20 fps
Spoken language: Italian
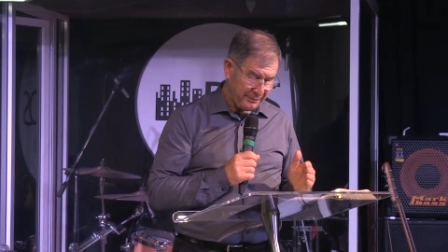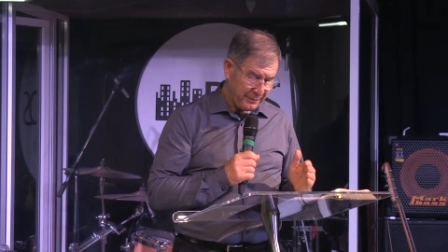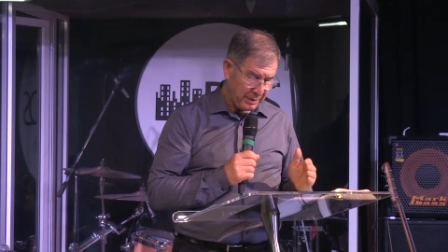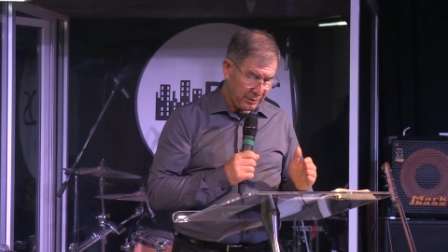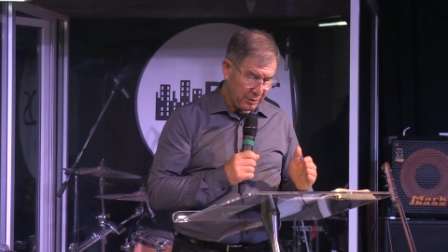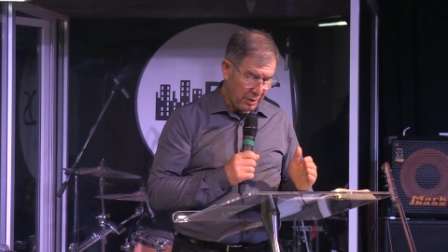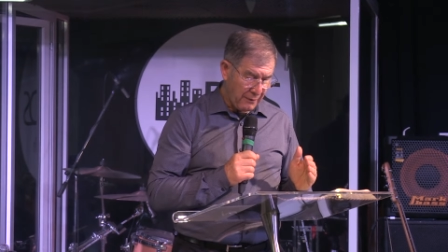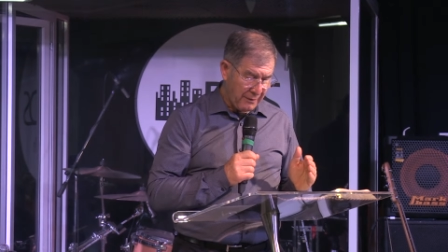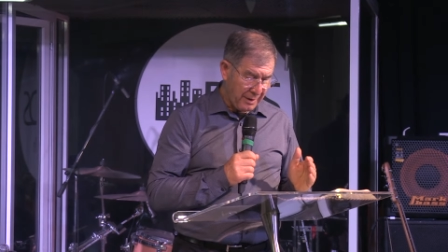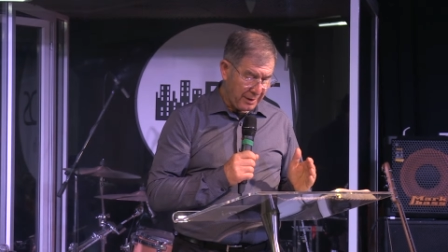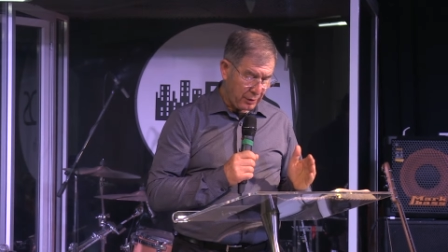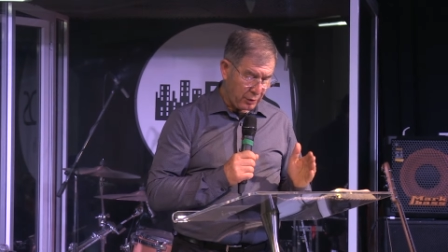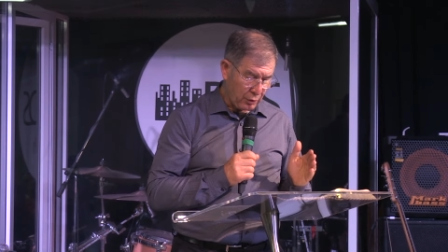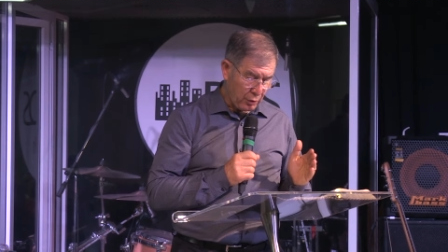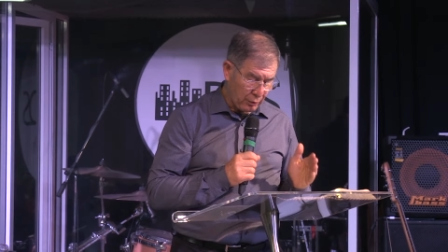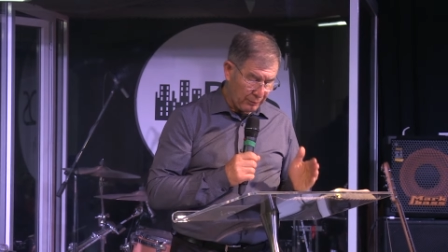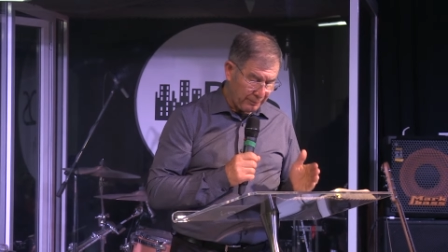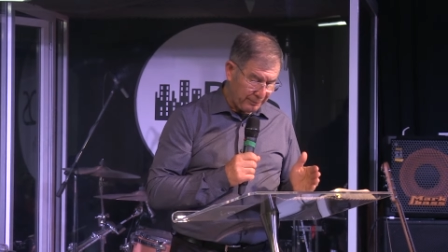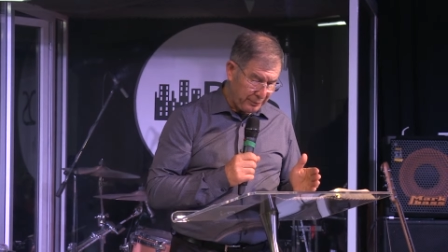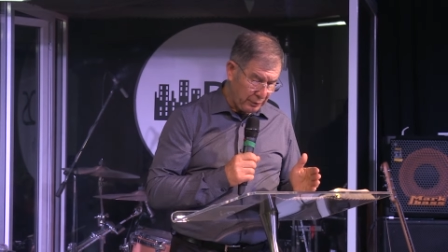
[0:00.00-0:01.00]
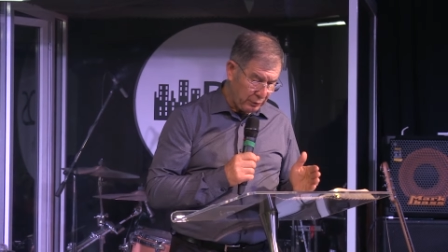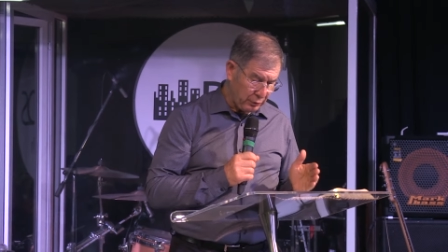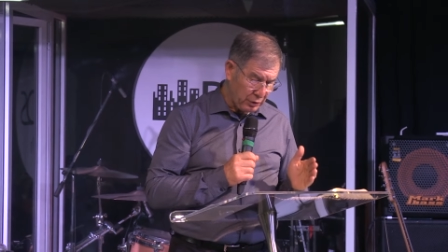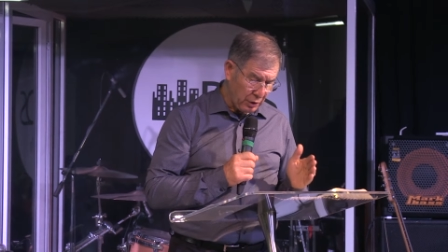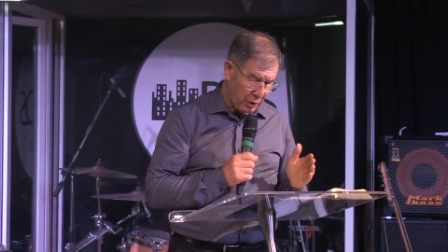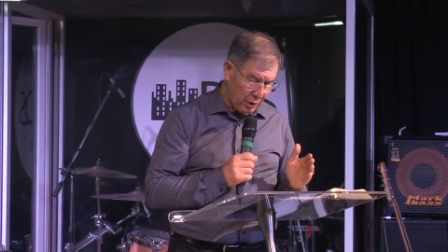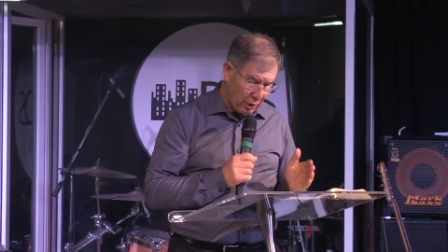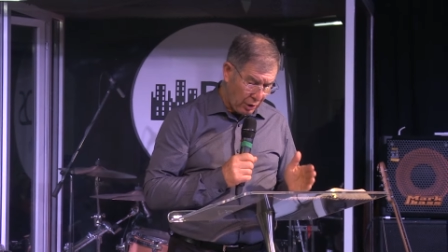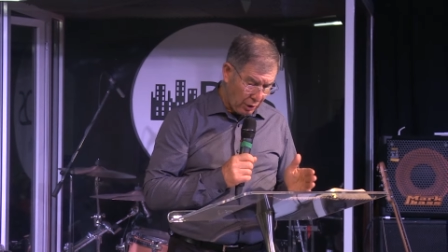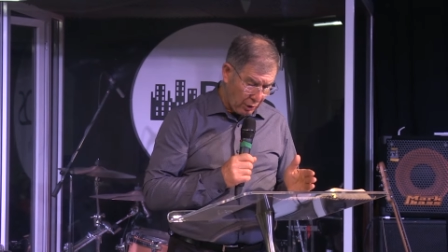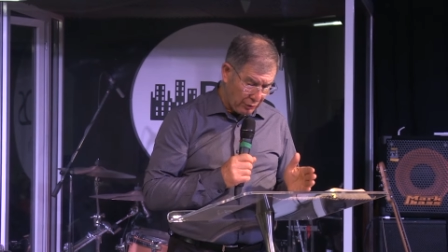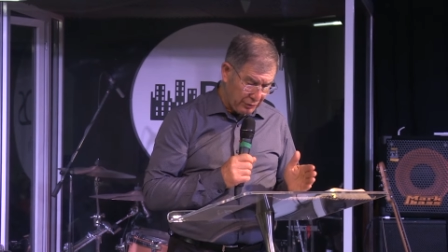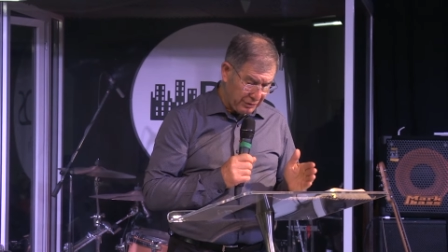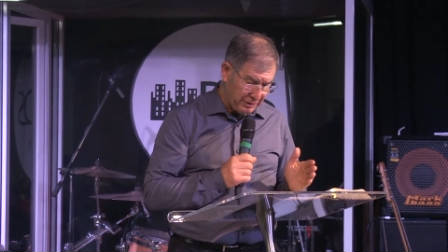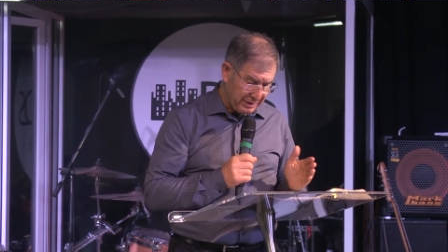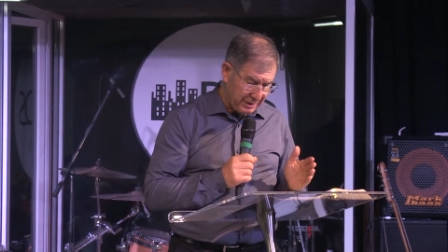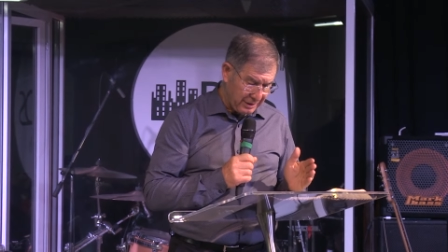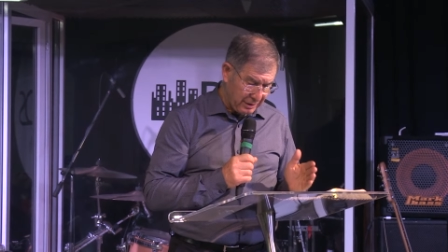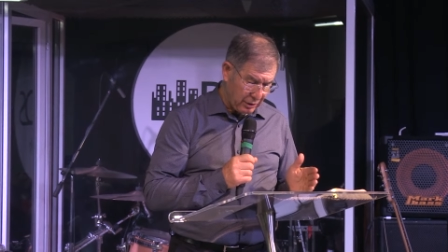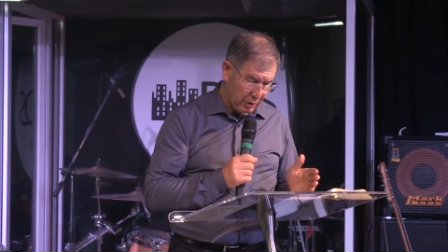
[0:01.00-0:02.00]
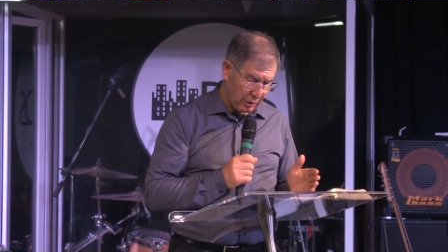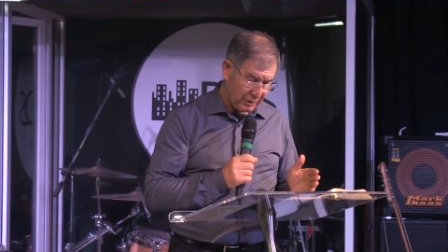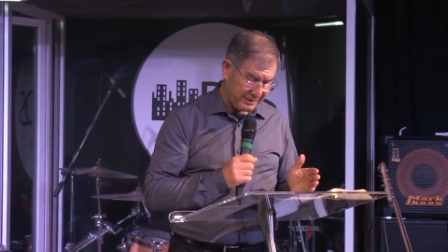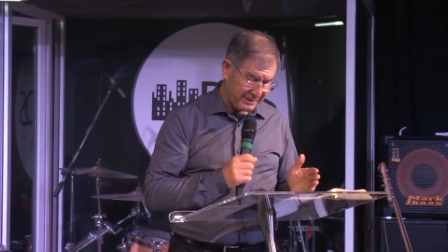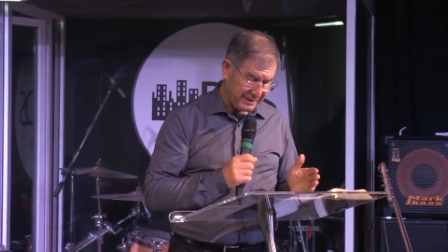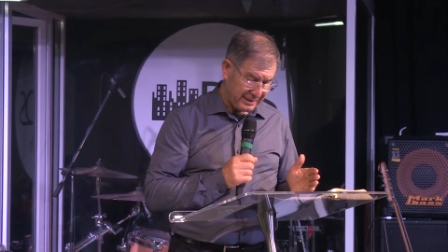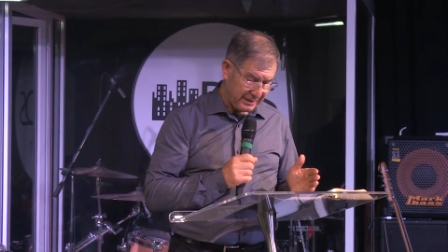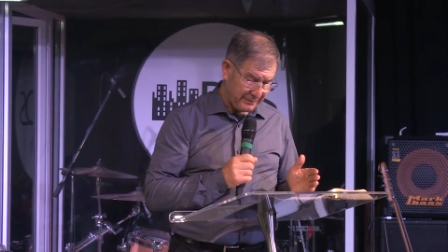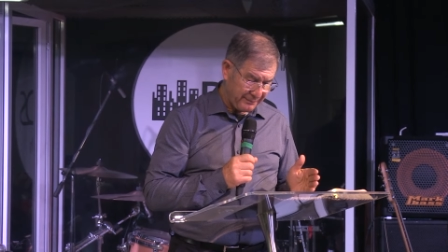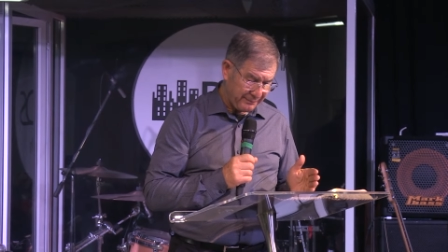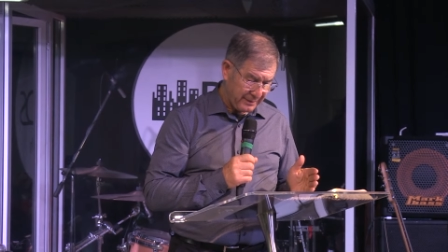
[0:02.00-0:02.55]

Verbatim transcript: dopo aver compiuto ogni cosa.